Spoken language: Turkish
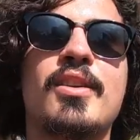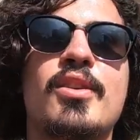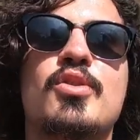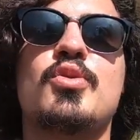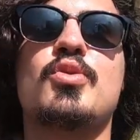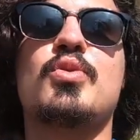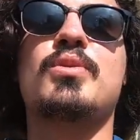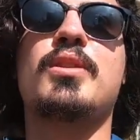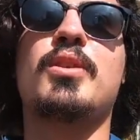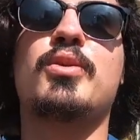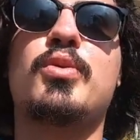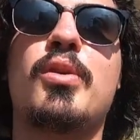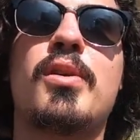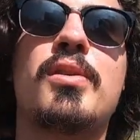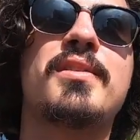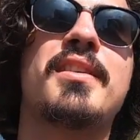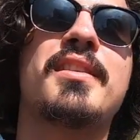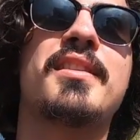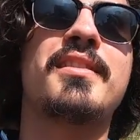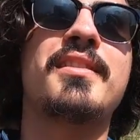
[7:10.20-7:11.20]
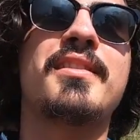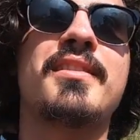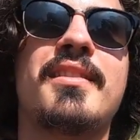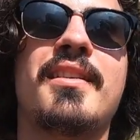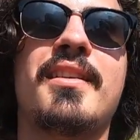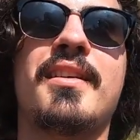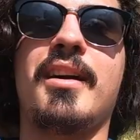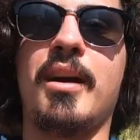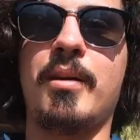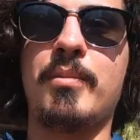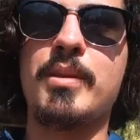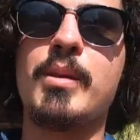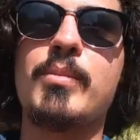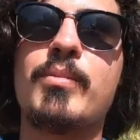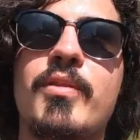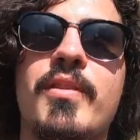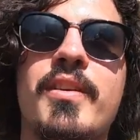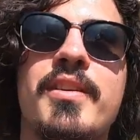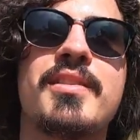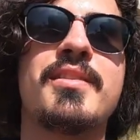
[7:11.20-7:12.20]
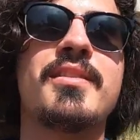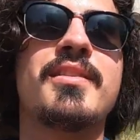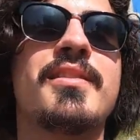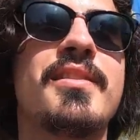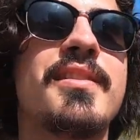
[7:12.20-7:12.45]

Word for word: Şurada Toyota'nın amblemi var.